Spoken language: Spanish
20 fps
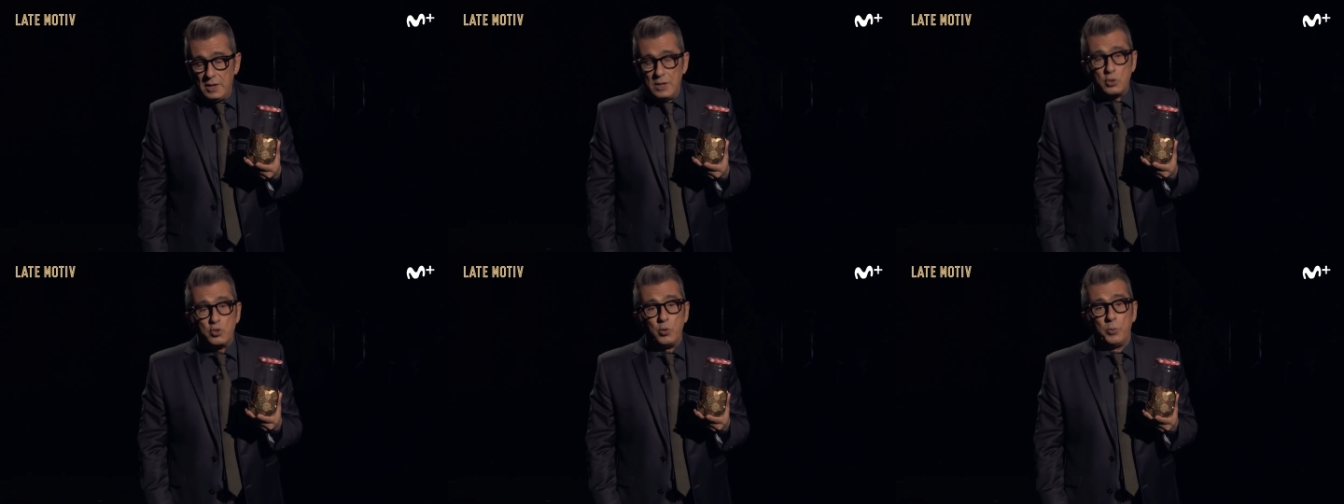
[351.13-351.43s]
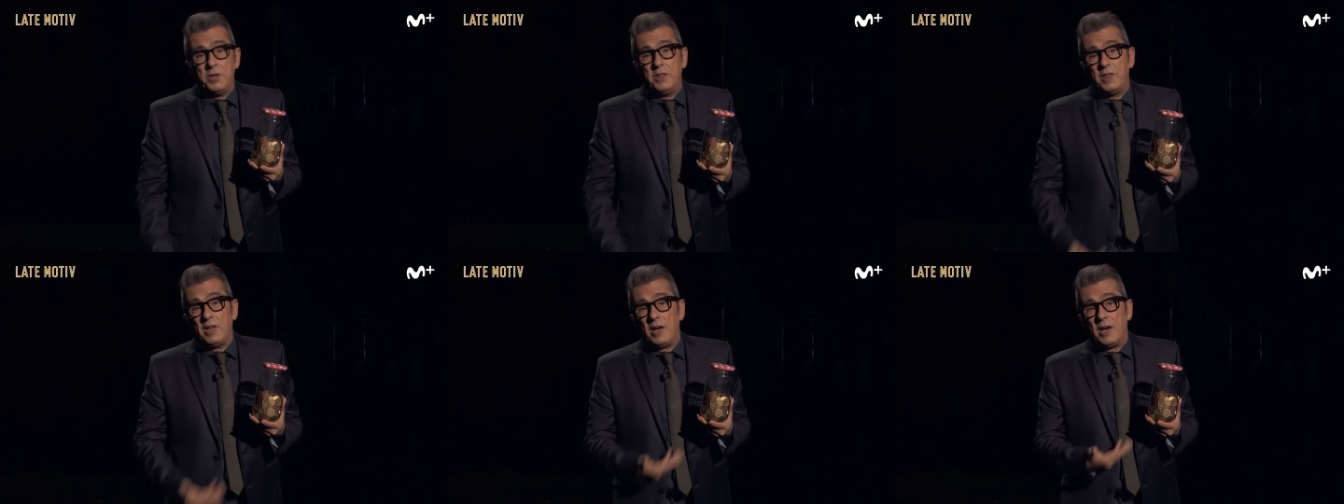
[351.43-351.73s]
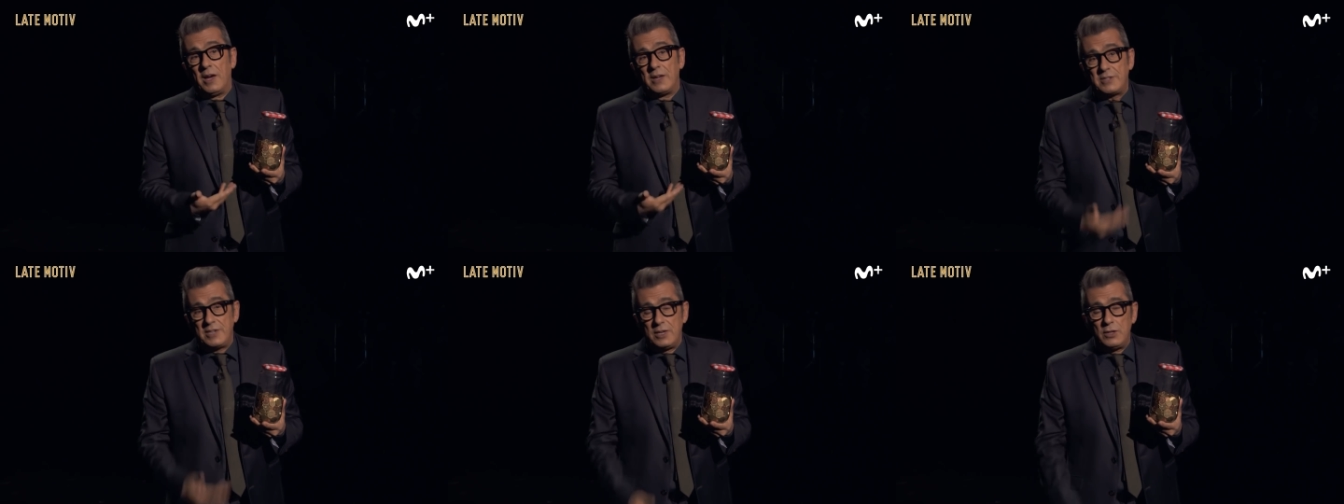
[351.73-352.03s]
Su
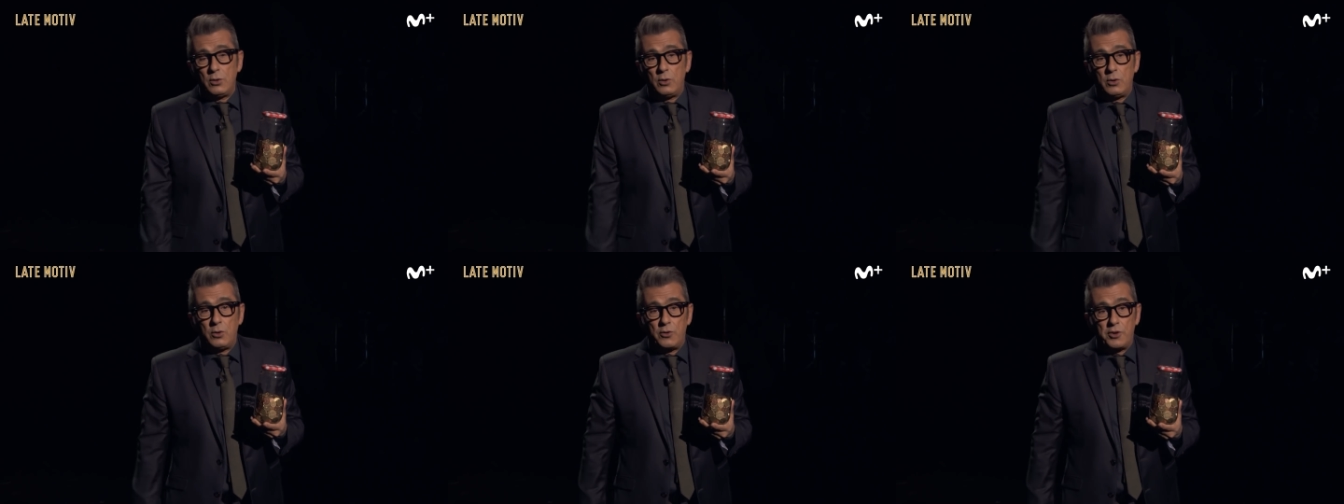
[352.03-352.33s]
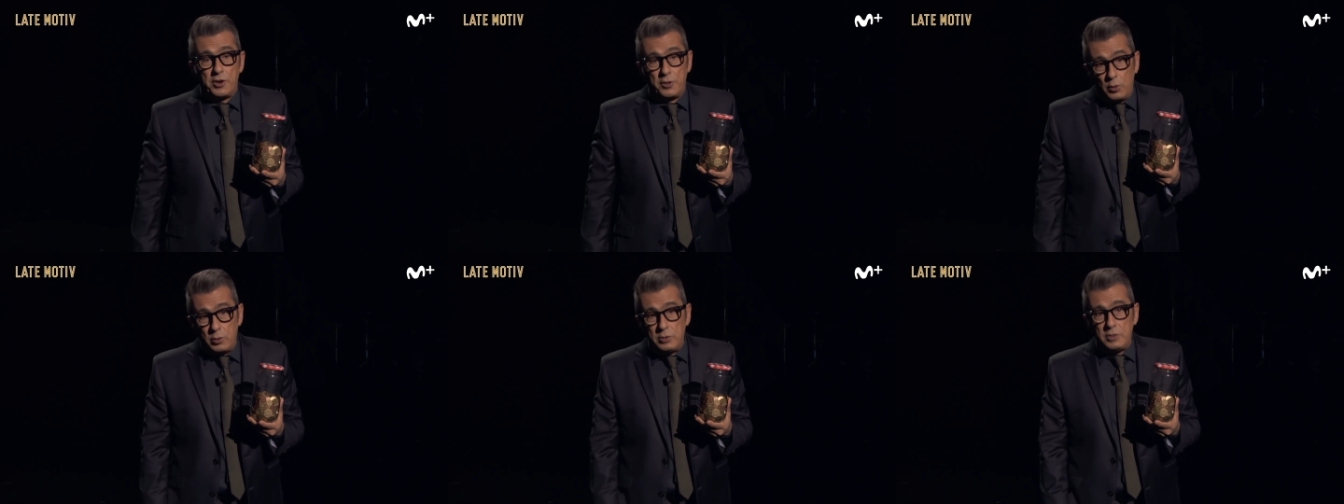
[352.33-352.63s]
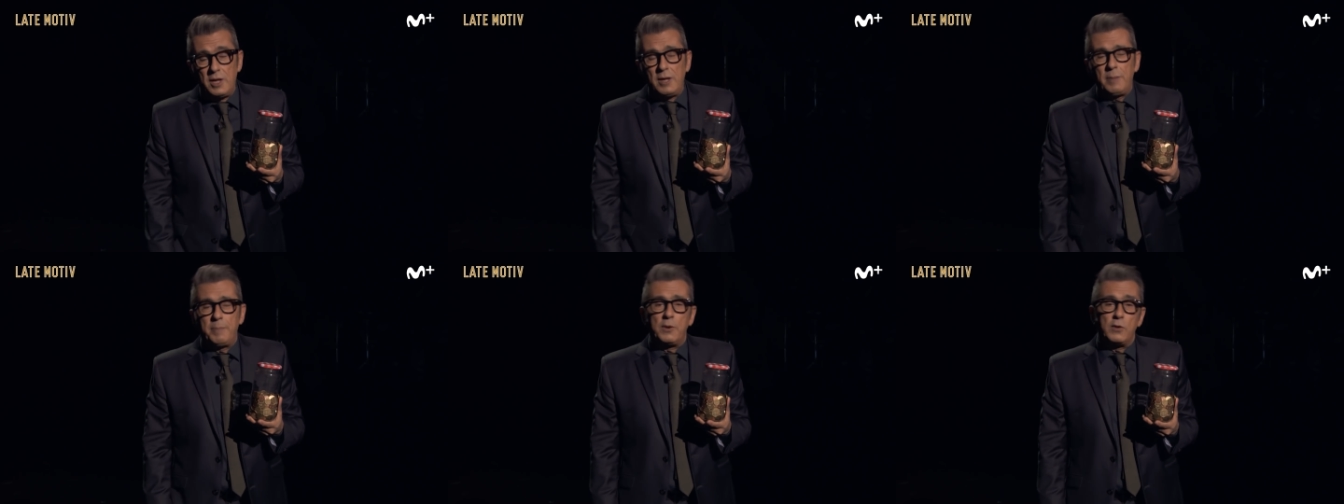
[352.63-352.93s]
vida ha sido
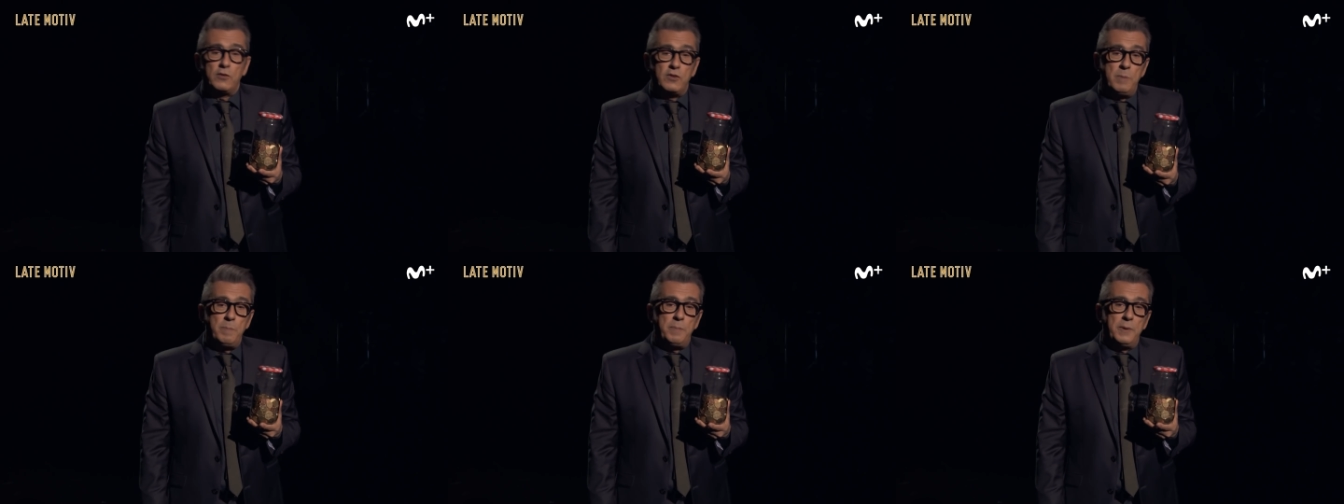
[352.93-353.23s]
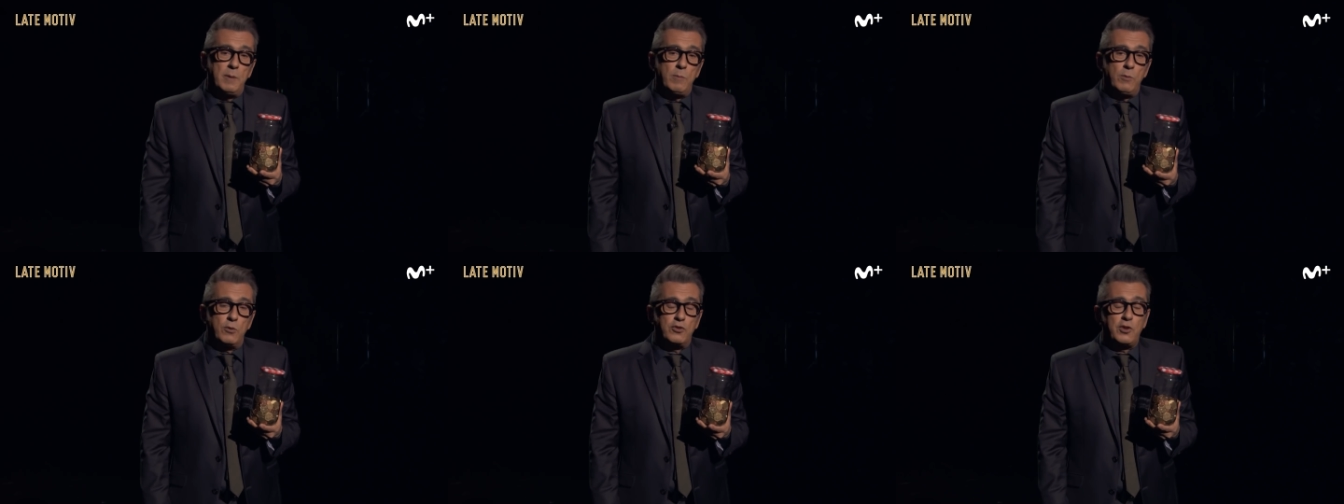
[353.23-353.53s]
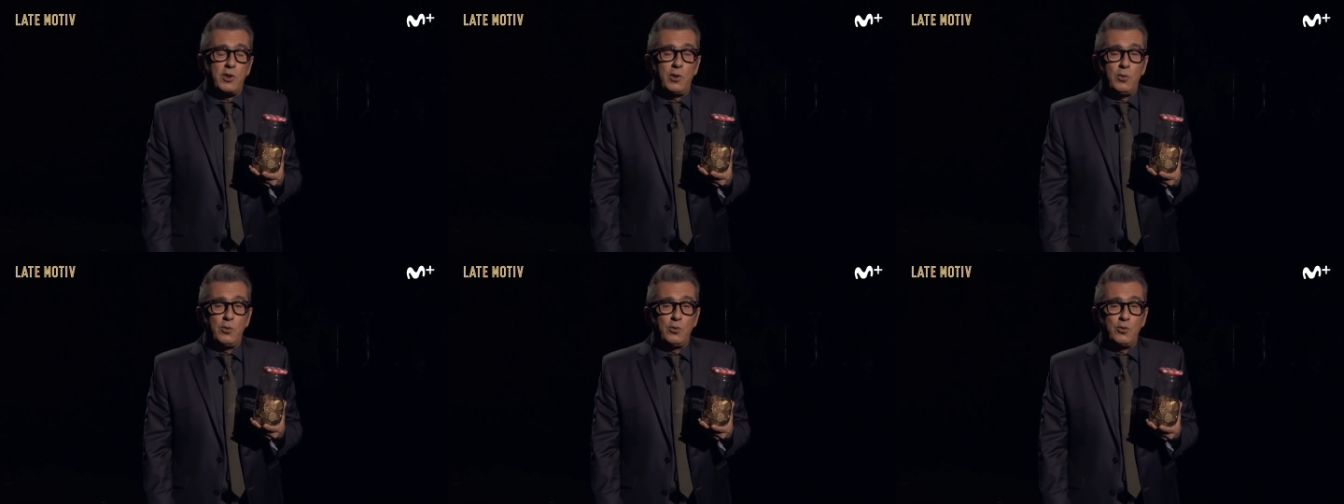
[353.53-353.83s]
redonda, pero siempre ha
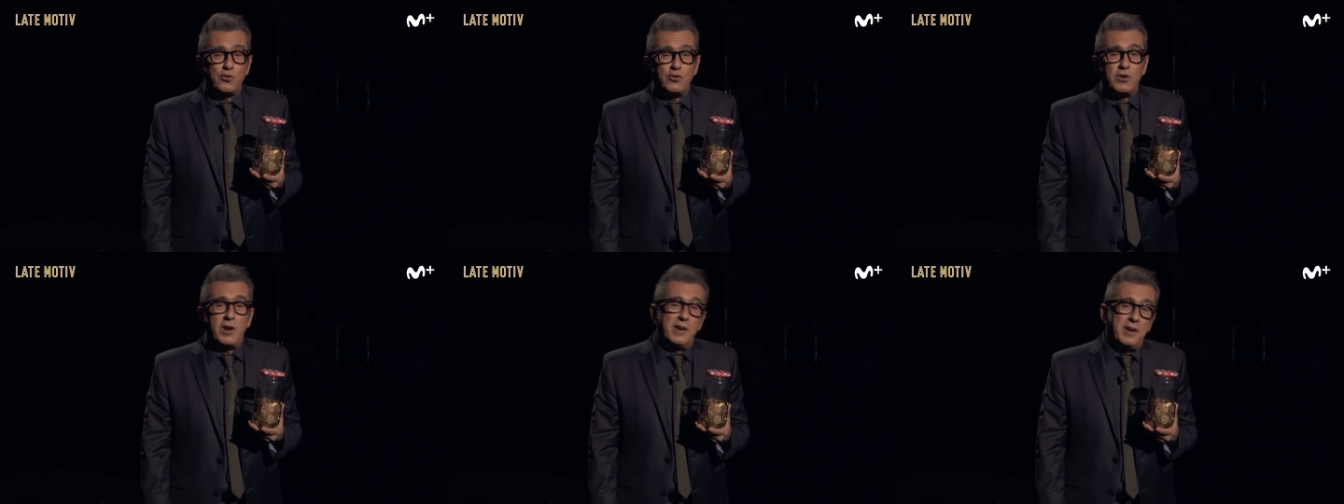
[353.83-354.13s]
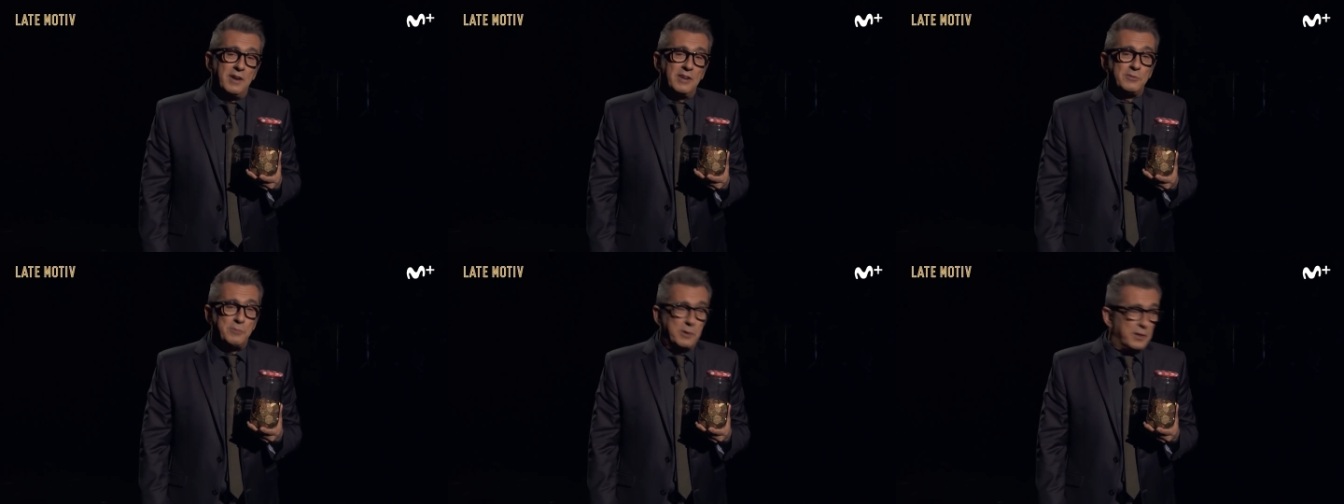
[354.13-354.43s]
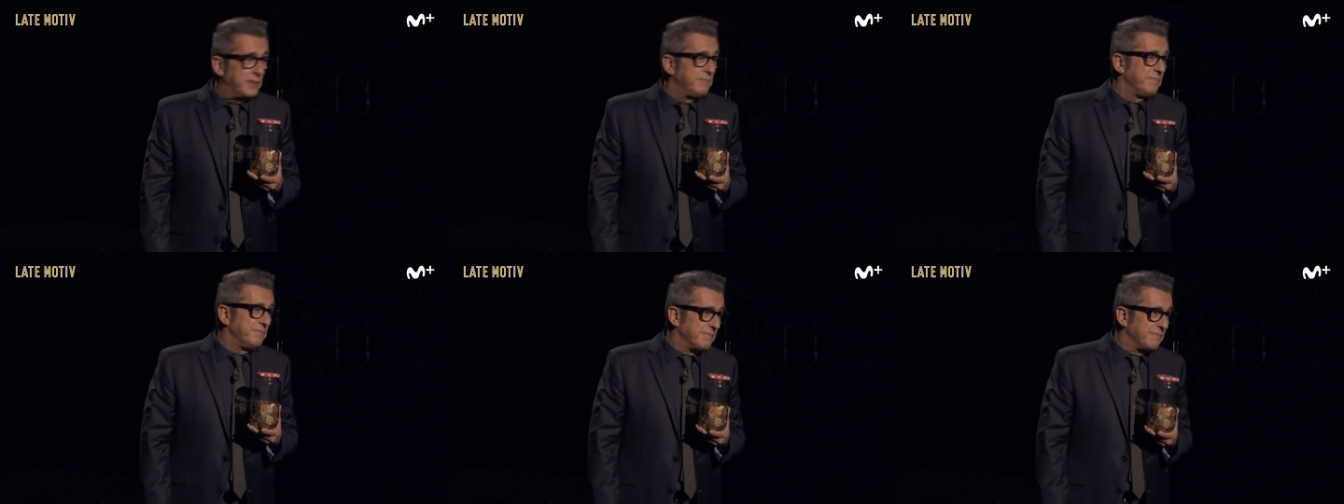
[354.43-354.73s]
mostrado dos caras, ¿verdad?